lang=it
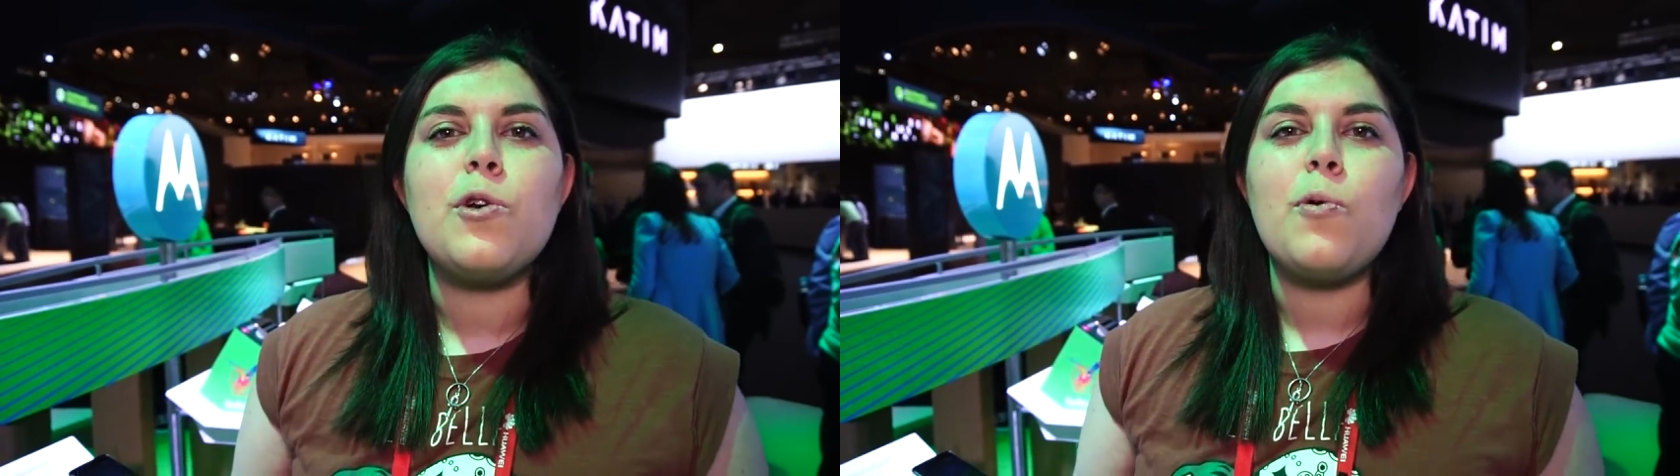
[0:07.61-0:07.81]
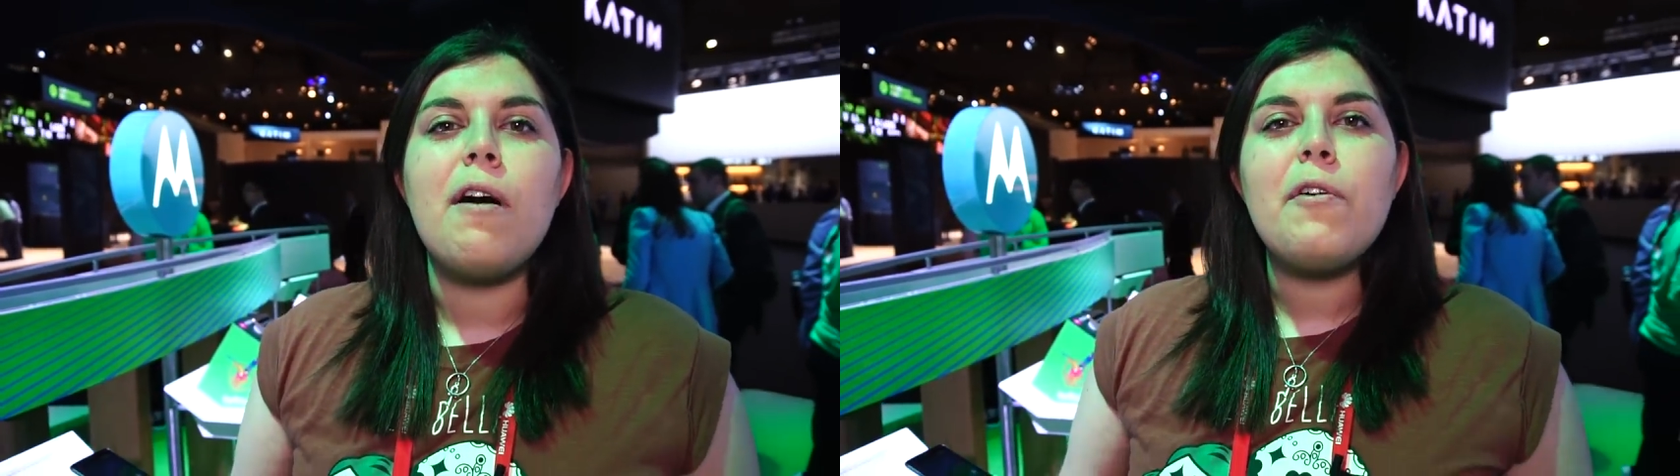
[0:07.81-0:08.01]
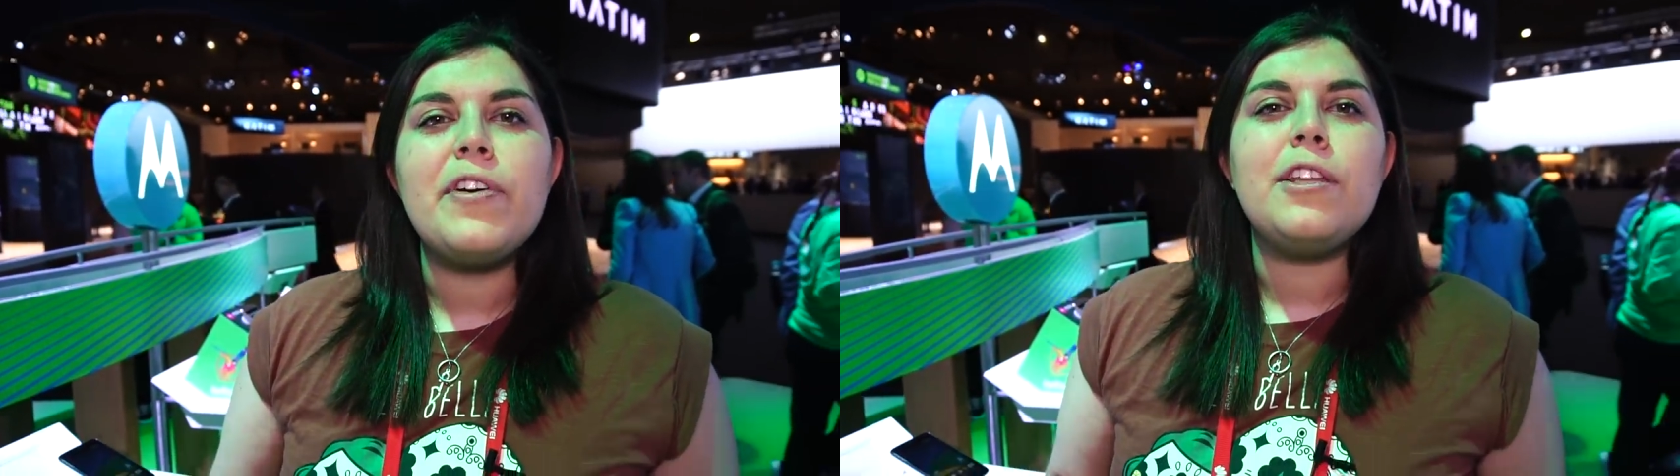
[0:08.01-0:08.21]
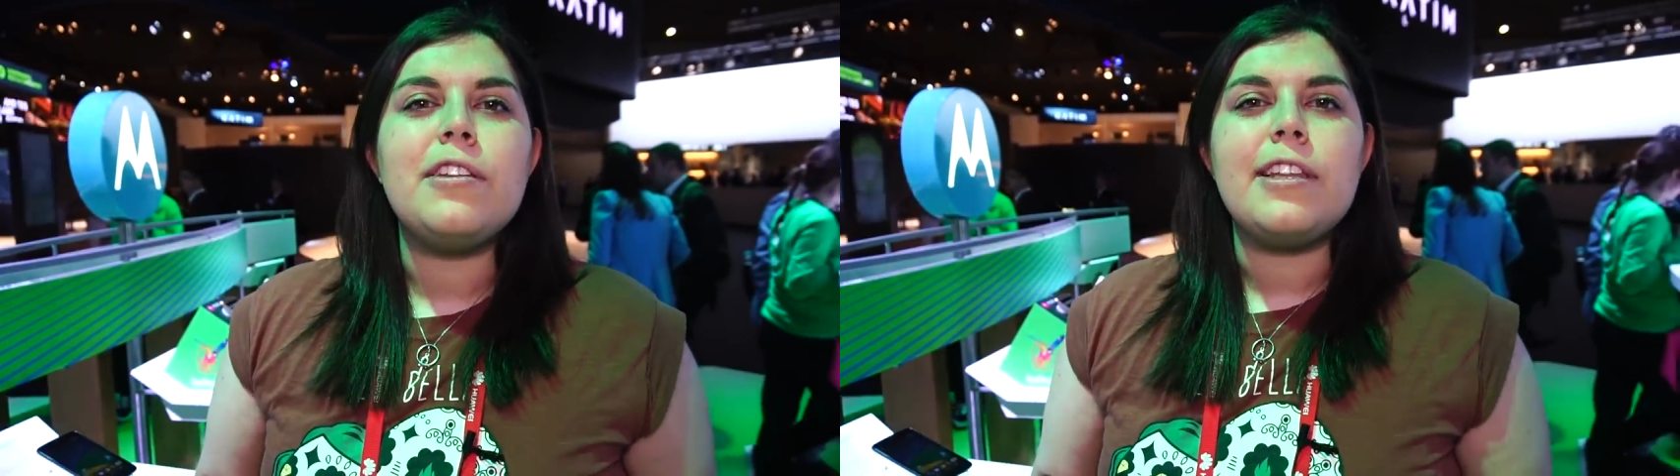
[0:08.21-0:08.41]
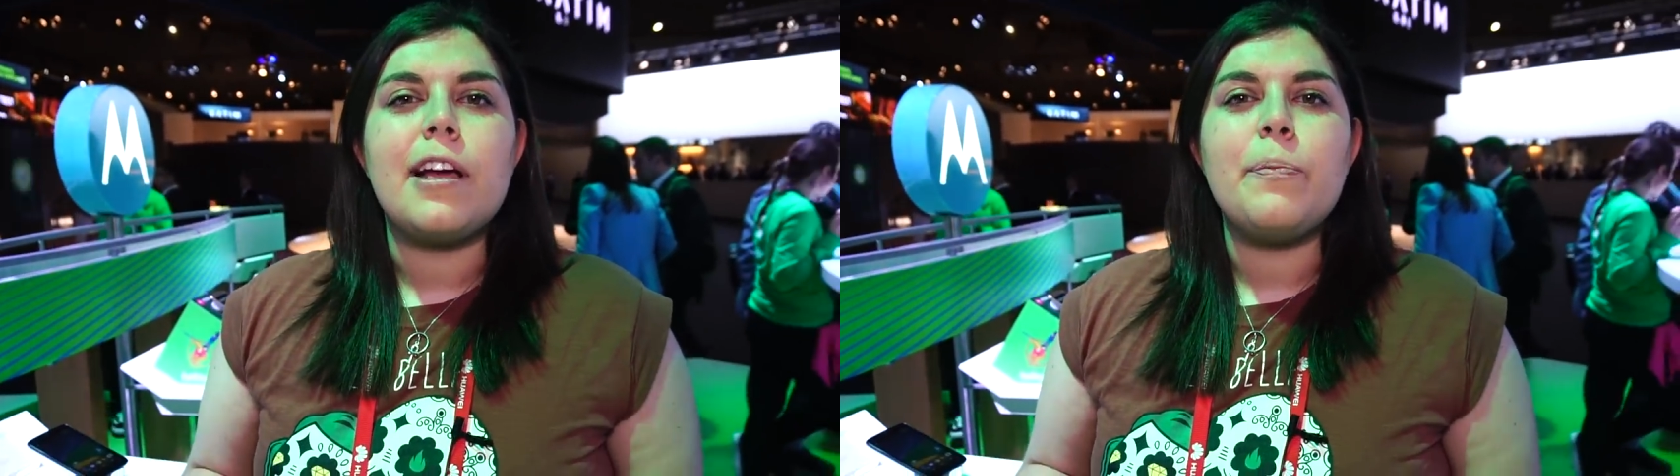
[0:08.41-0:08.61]
nuovo video
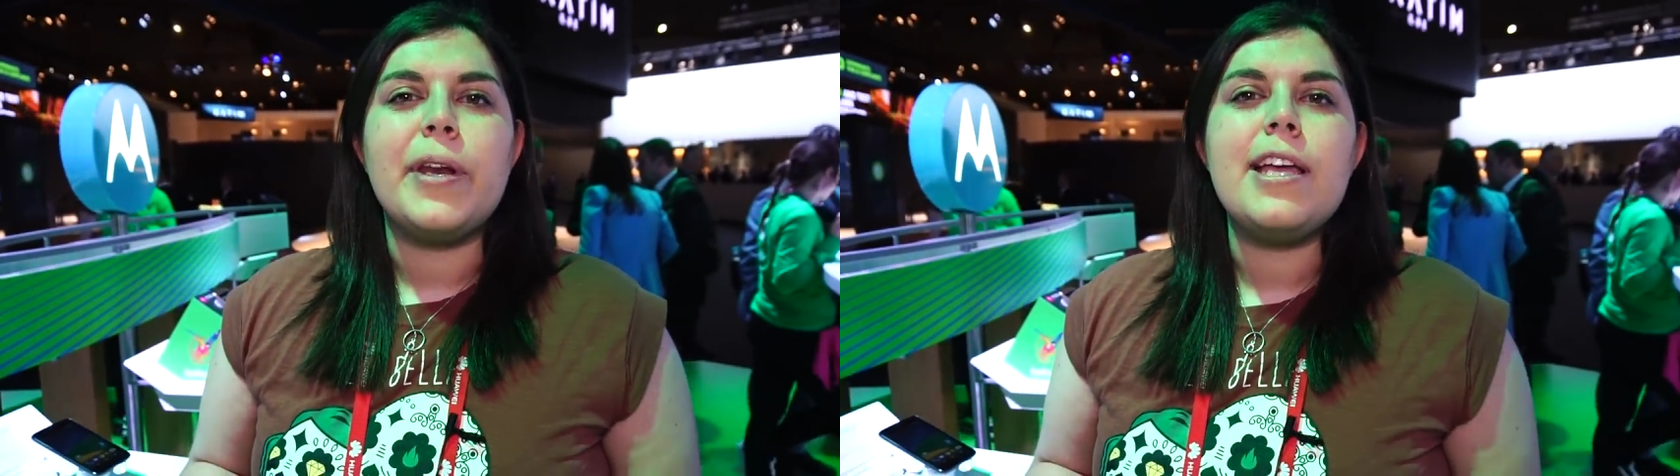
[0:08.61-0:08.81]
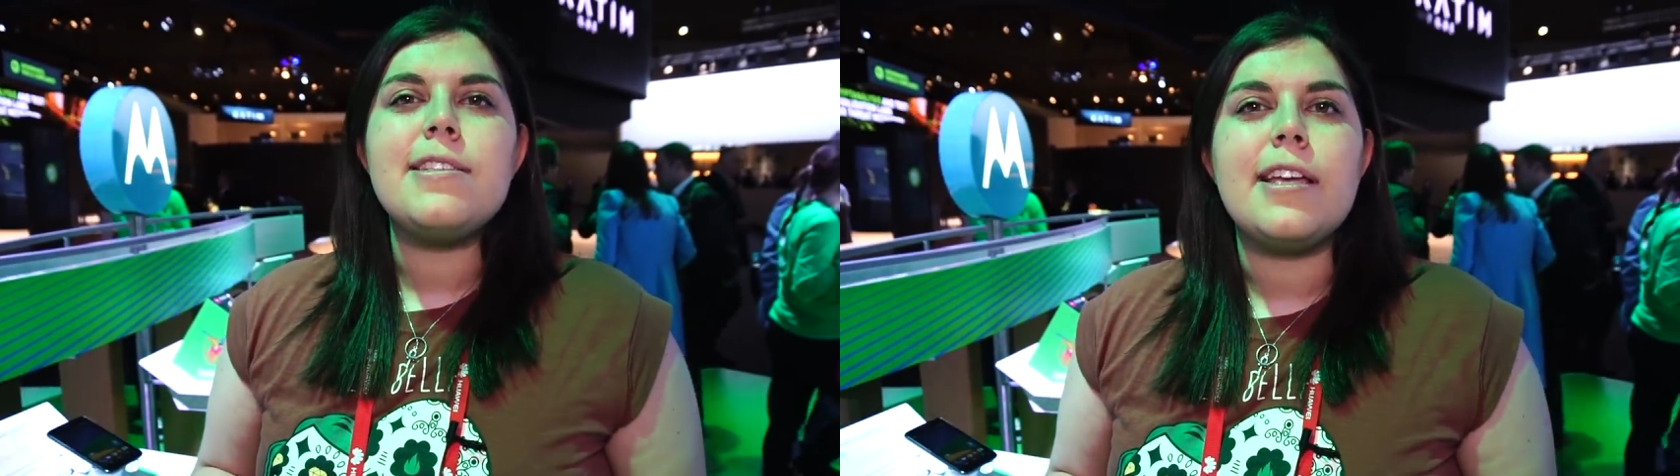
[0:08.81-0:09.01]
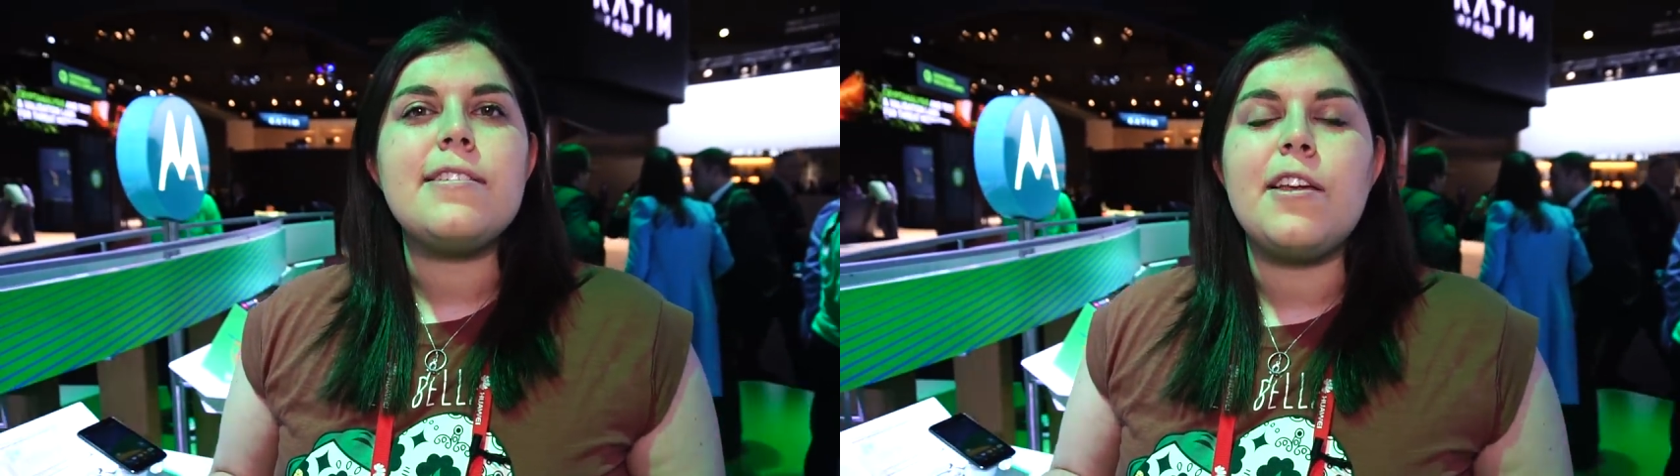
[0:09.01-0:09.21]
di Tech Princess,